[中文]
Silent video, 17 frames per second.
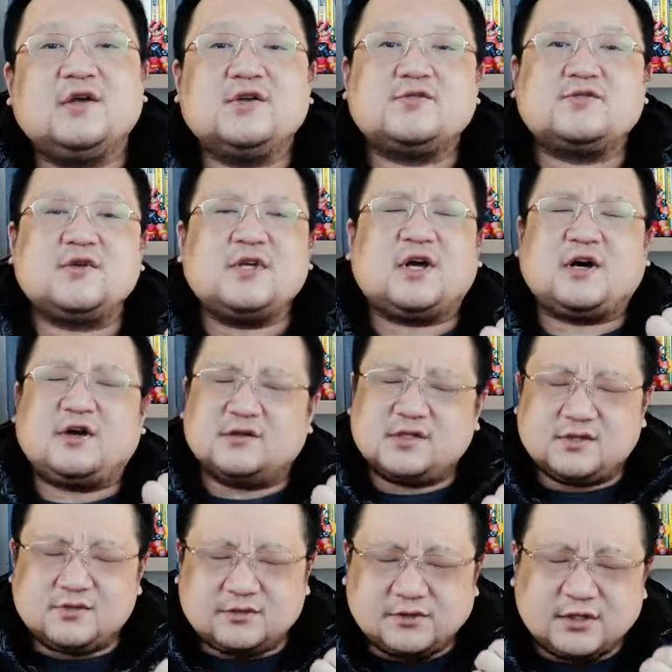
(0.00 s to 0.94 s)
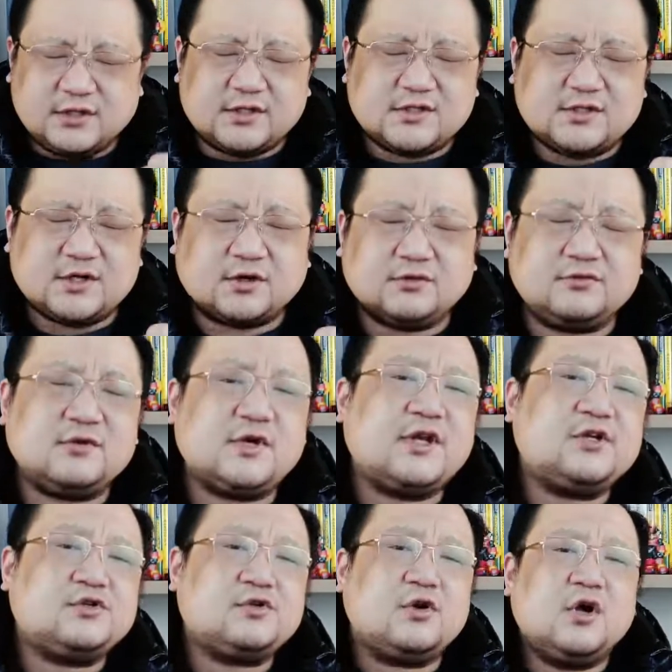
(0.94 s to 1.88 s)
所以，好像从这个角度
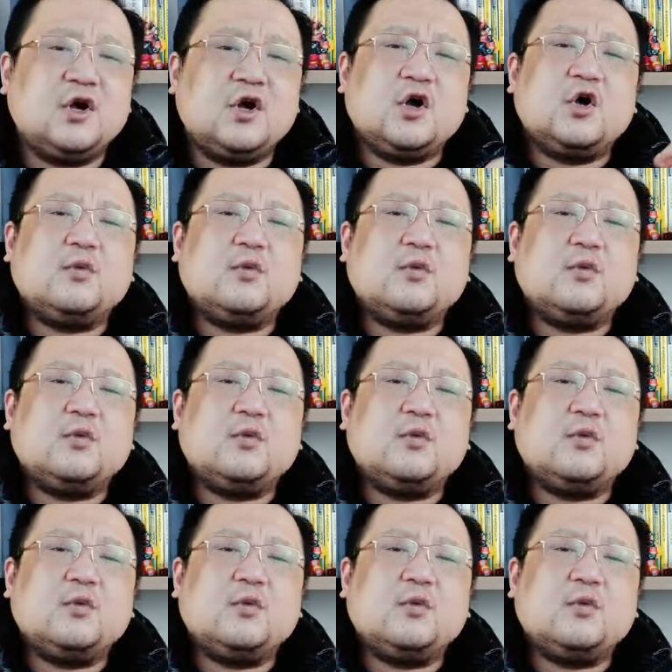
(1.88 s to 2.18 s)
来说，